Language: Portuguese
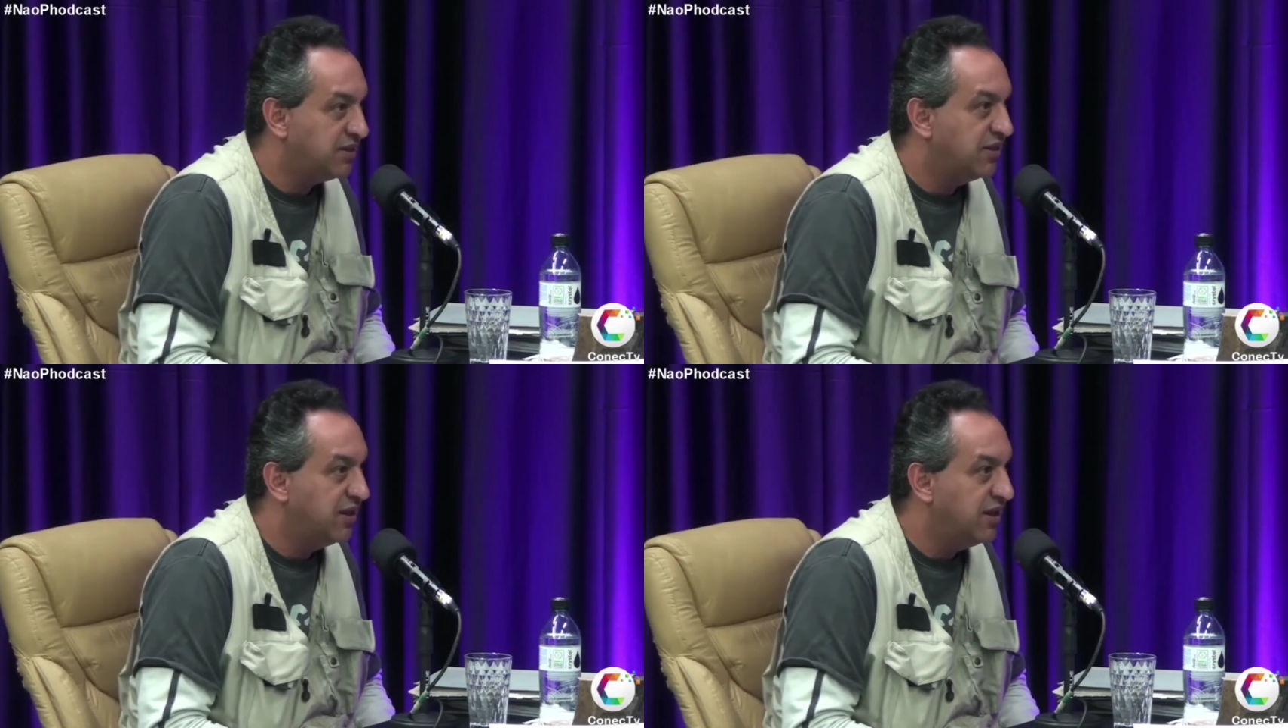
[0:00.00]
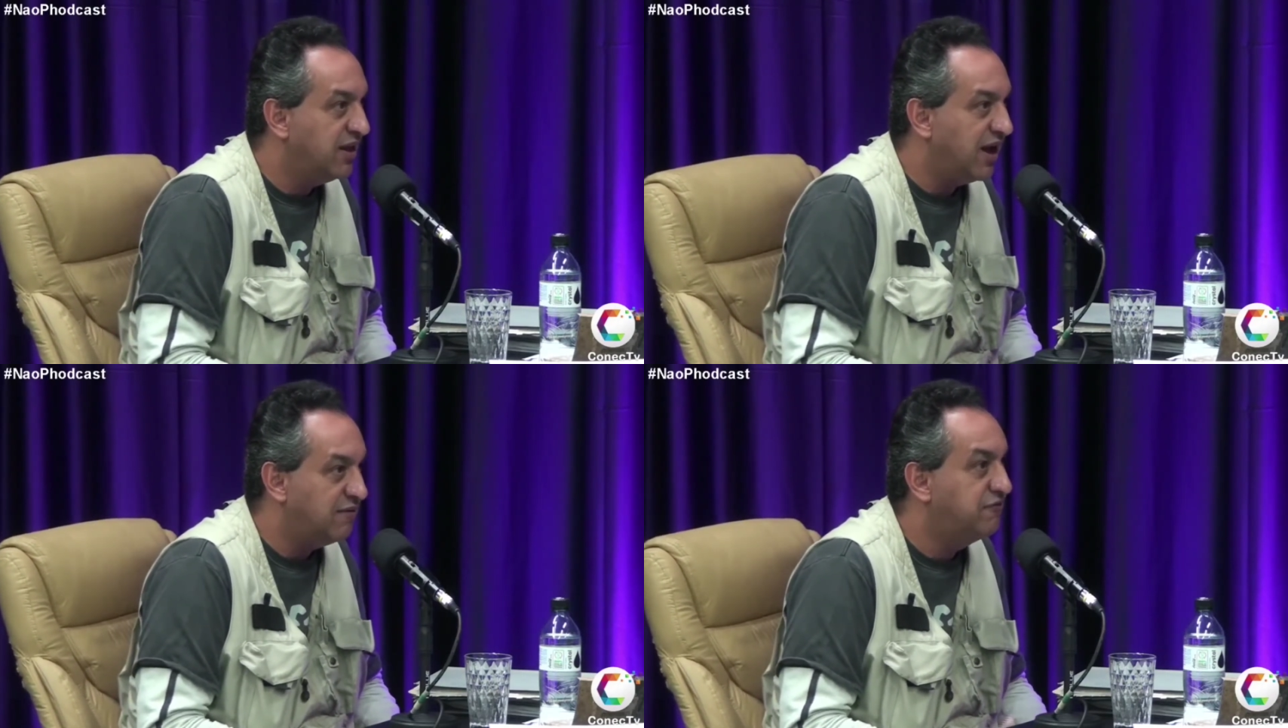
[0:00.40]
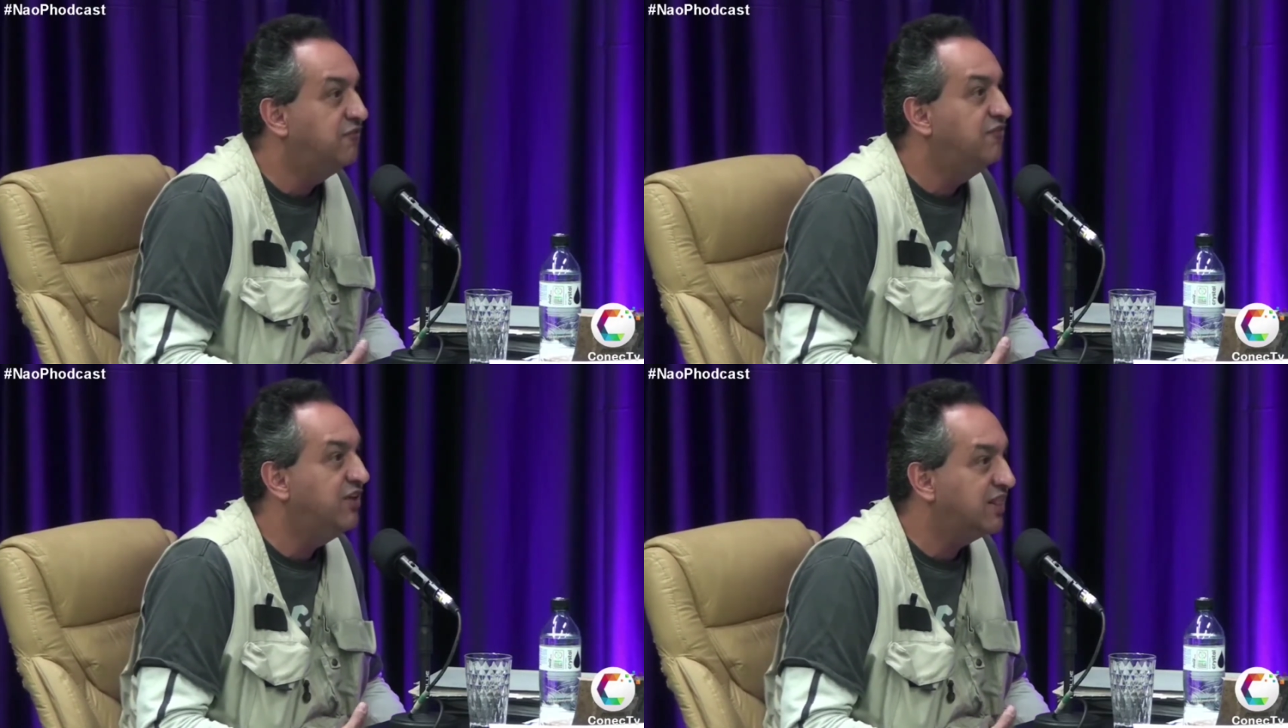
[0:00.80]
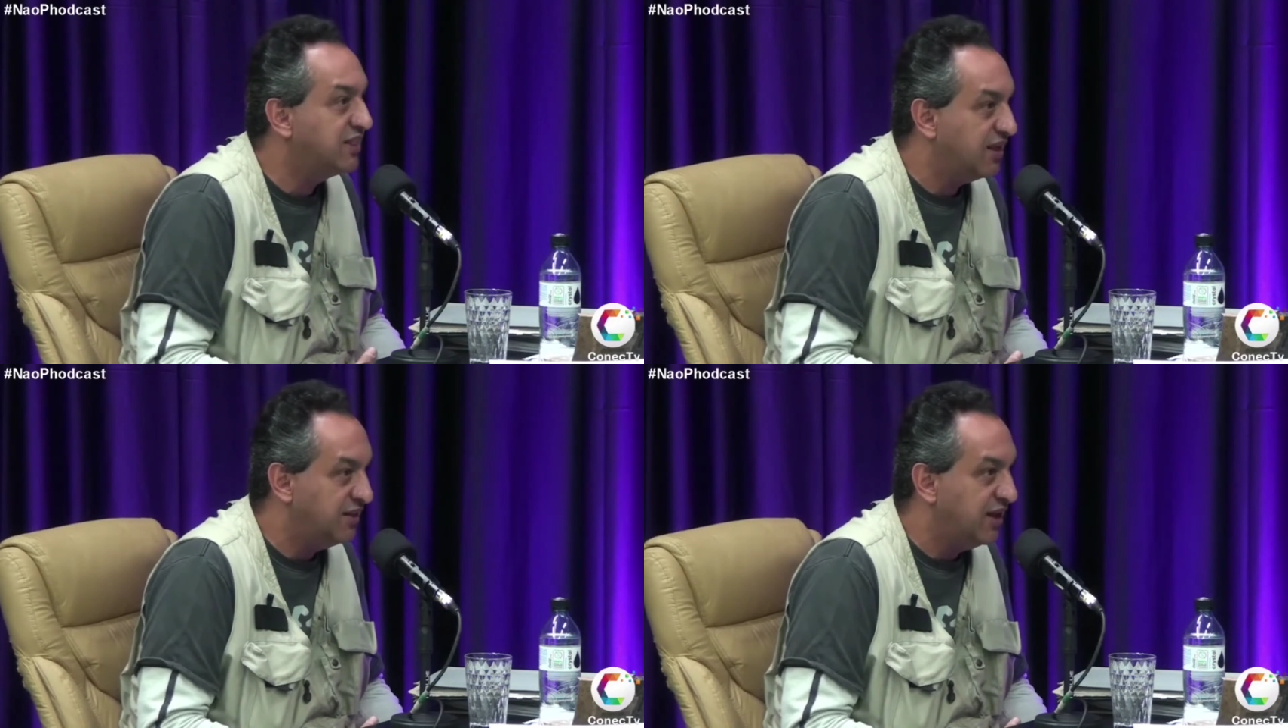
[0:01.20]
ter a
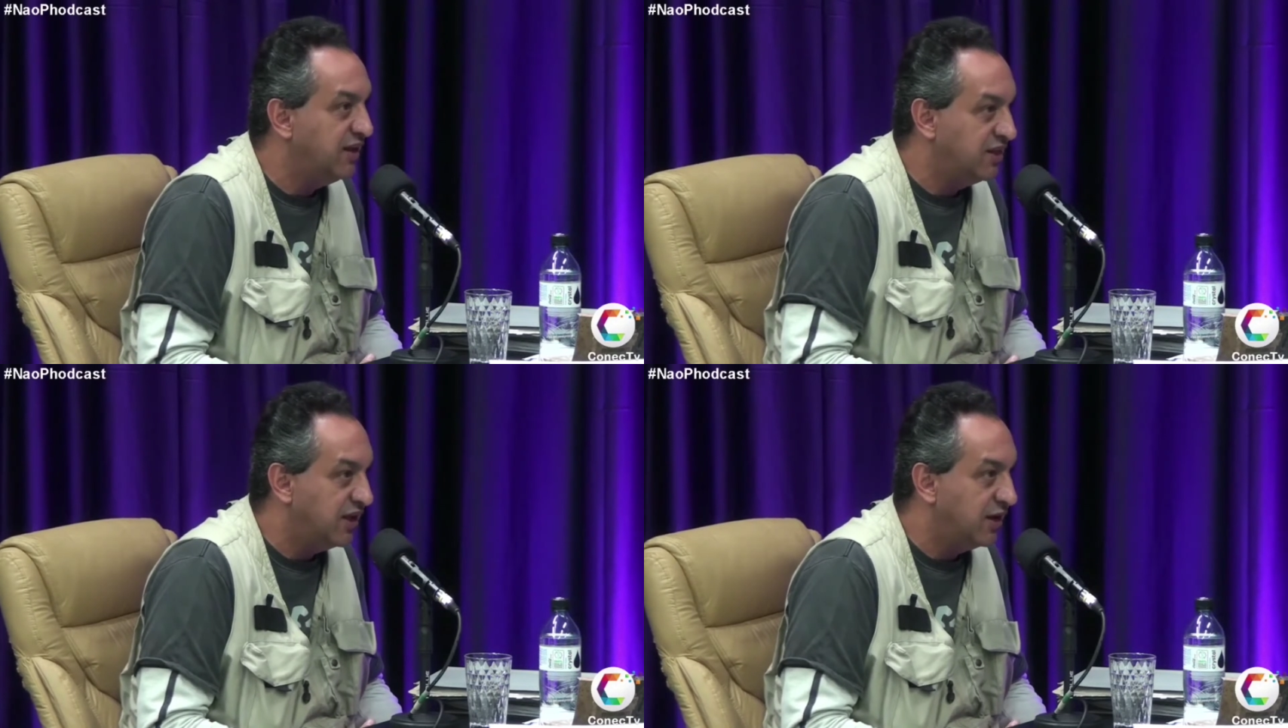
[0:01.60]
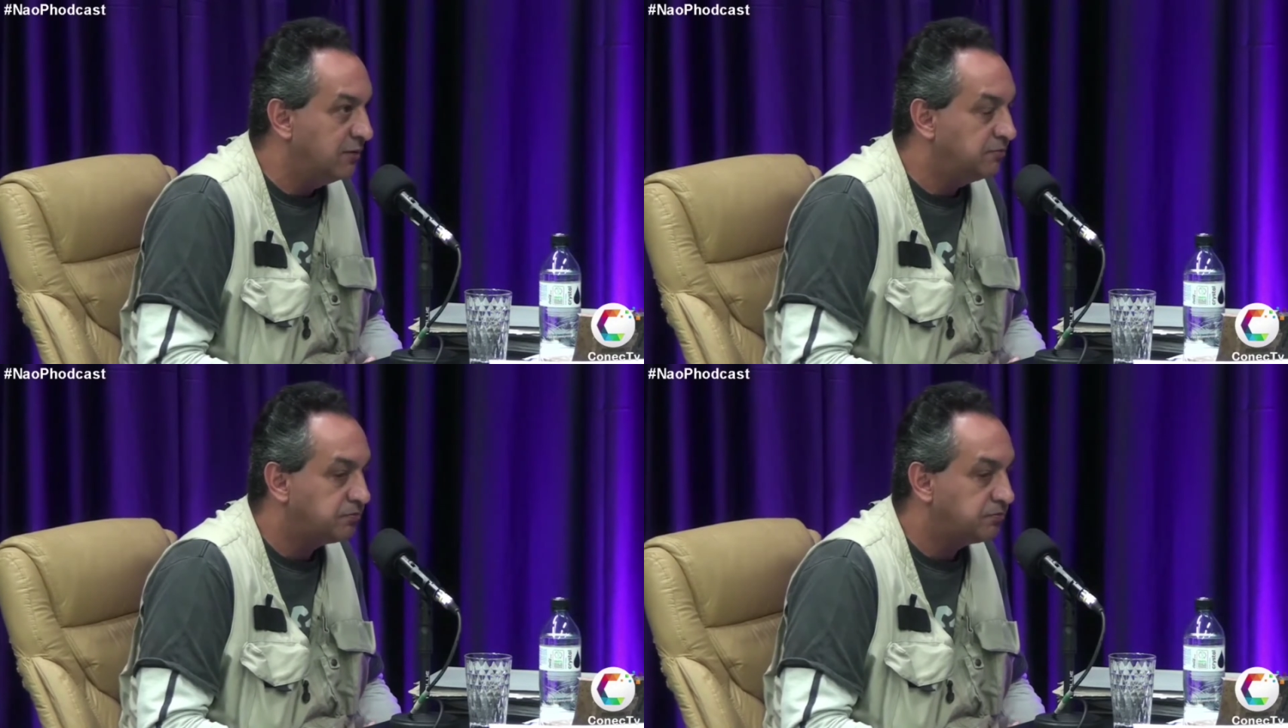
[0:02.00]
fita na íntegra.